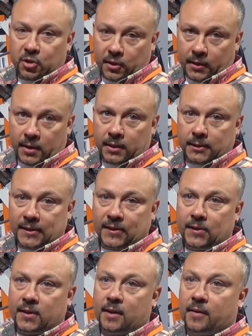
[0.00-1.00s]
материалы,
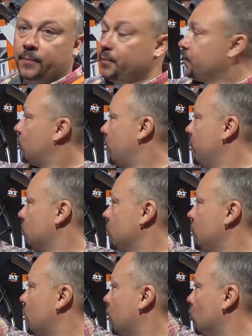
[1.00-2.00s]
такие как
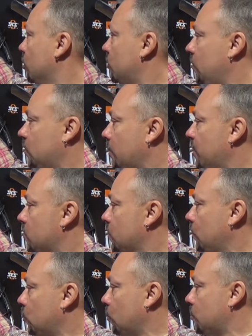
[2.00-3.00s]
тормозные колодки и
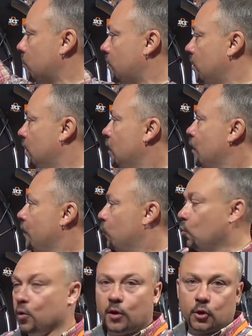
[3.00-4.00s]
тормозные тросики. Ну,